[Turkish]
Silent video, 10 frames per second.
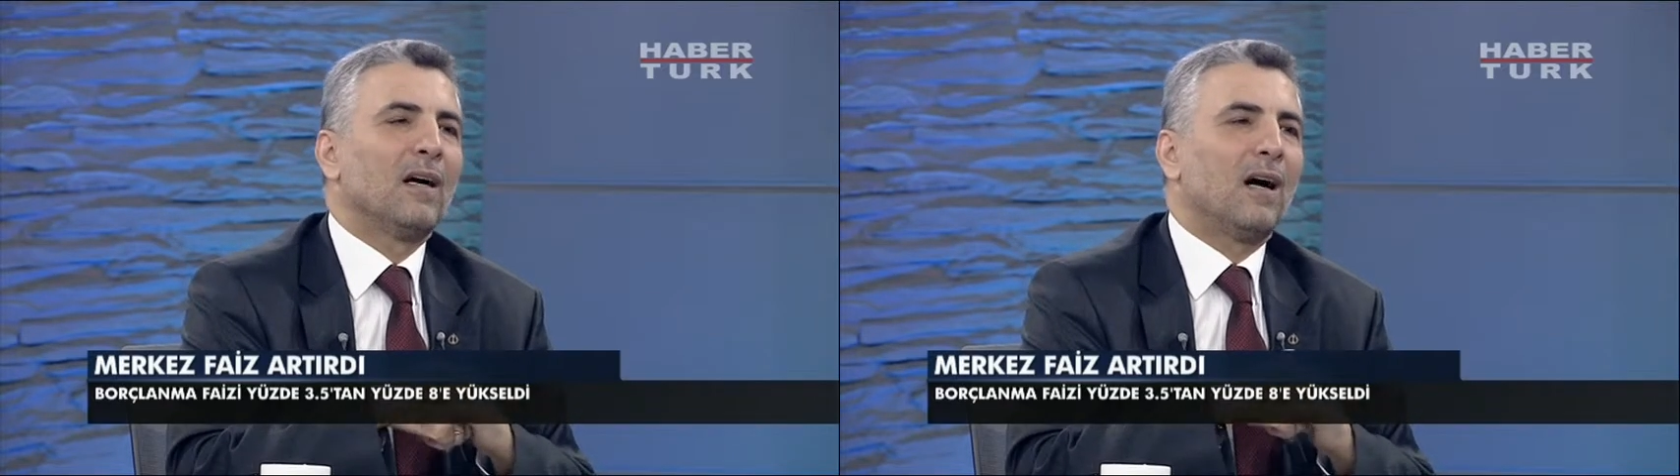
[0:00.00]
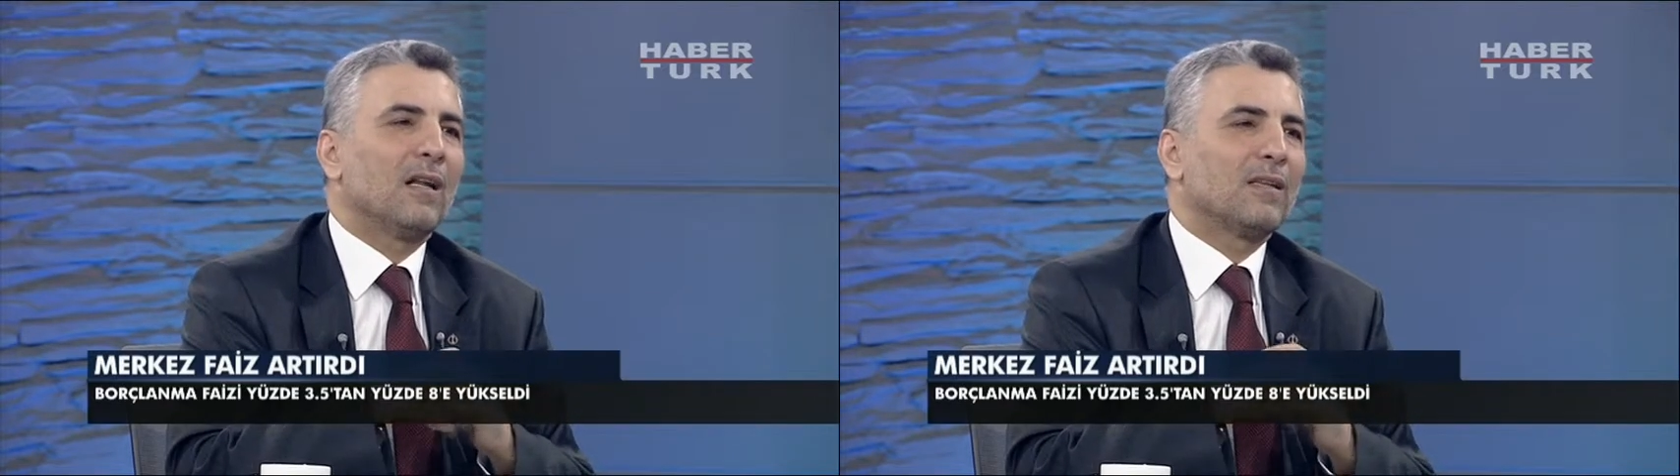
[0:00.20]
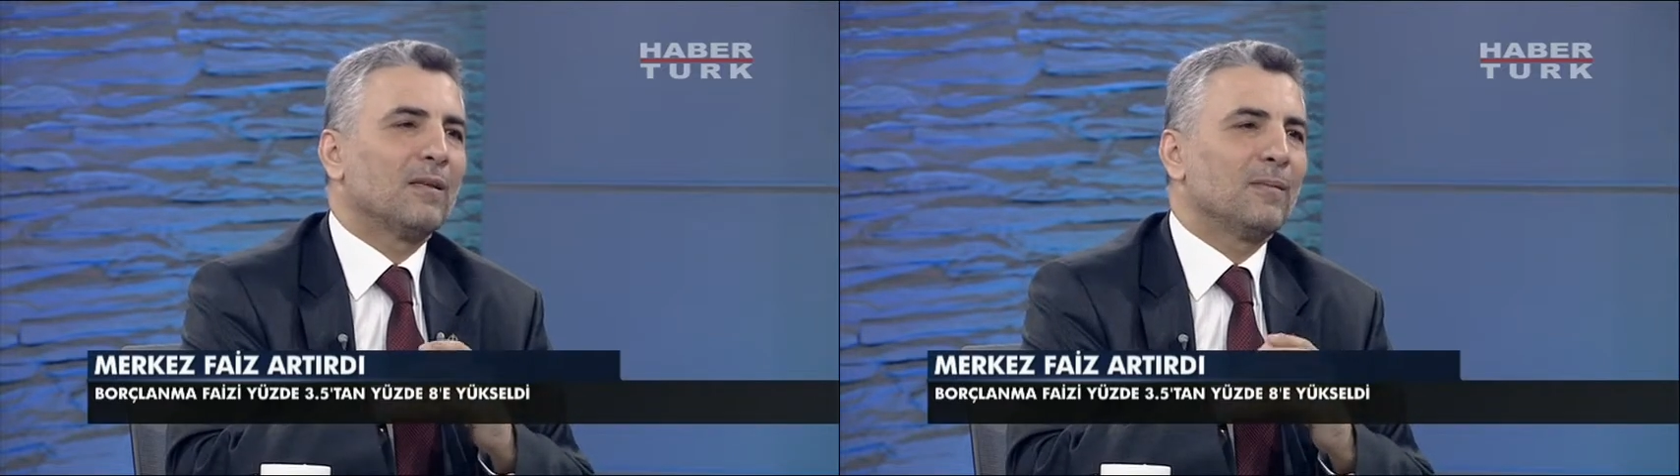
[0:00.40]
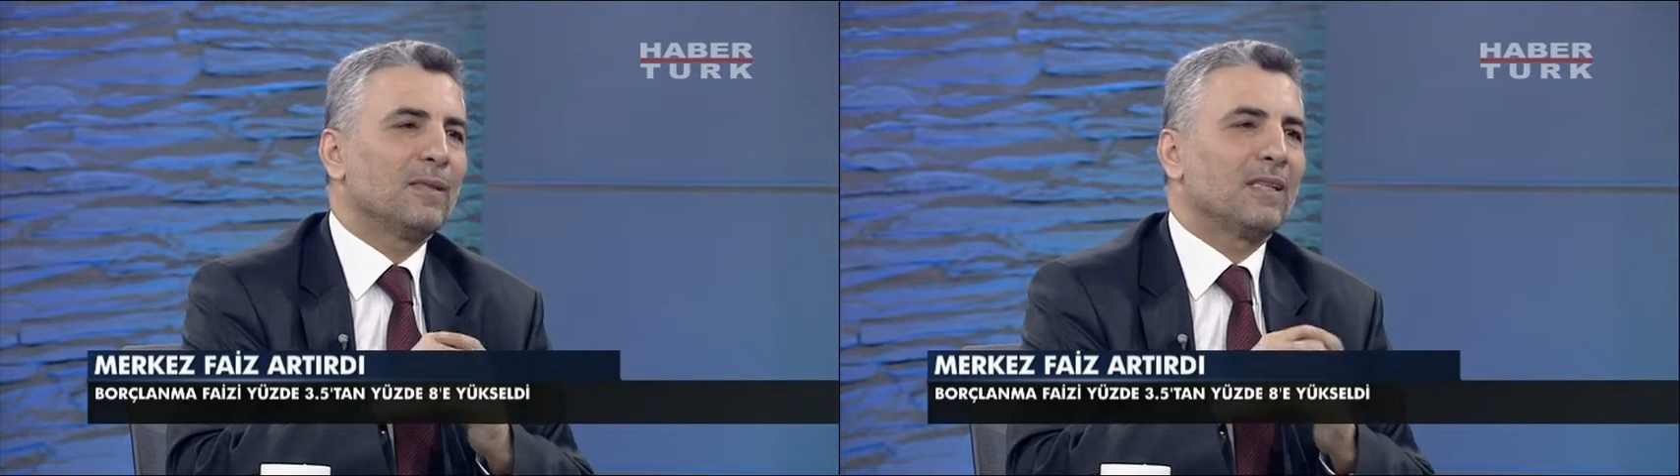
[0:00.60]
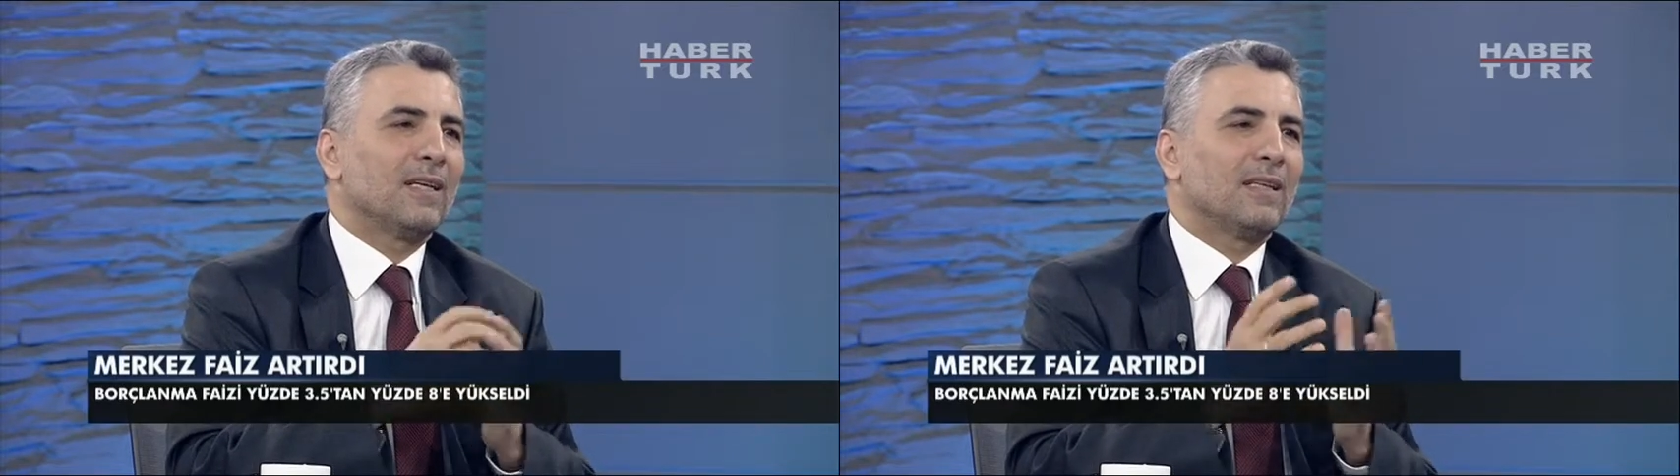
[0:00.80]

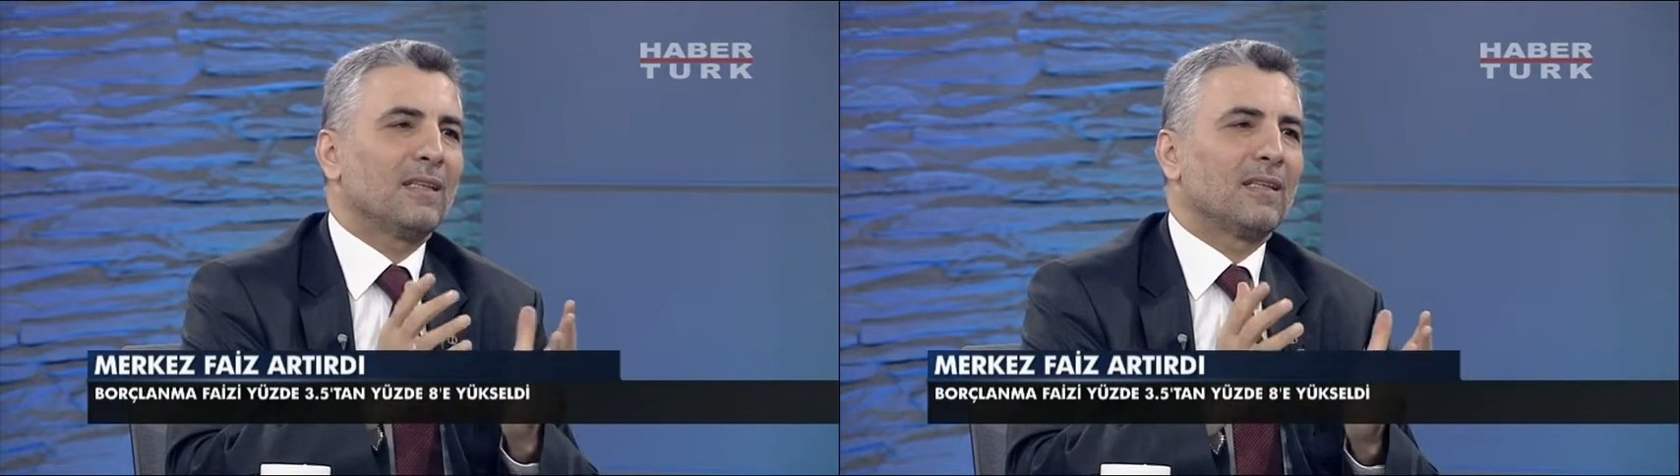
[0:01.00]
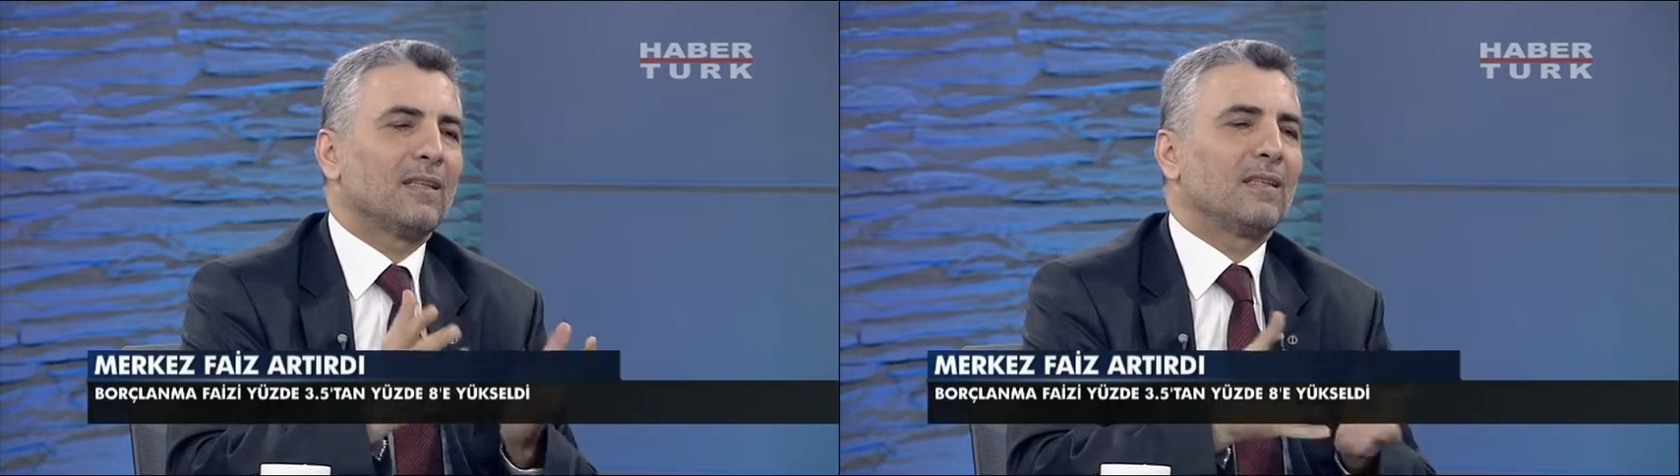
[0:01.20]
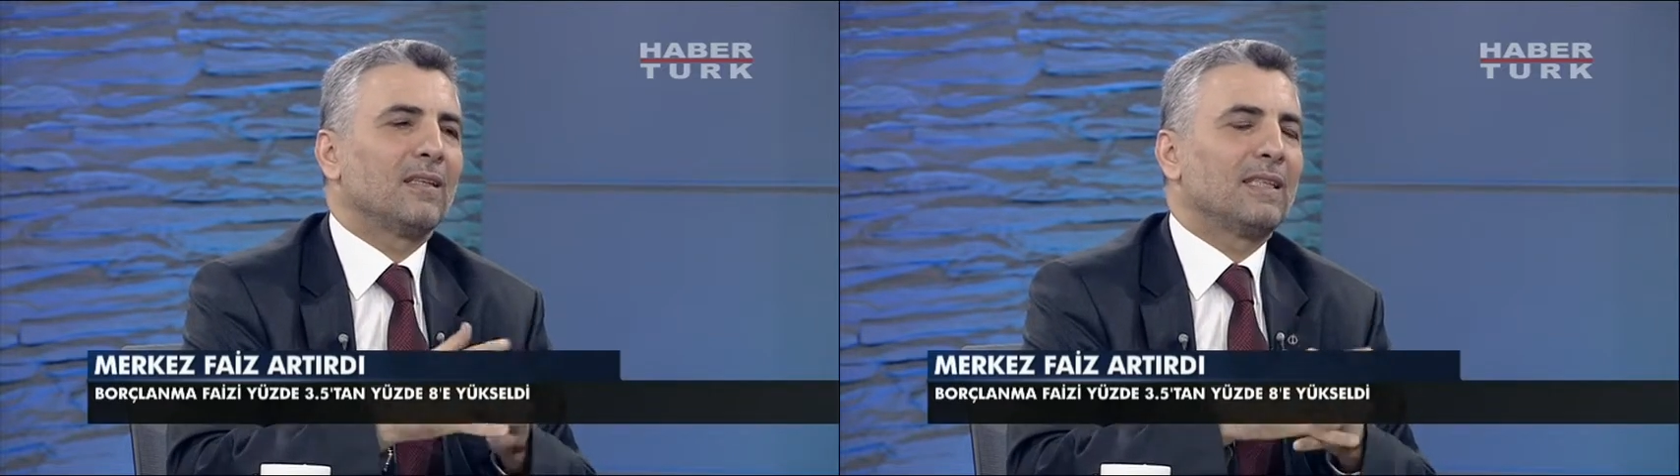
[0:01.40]
Halkımızdan e,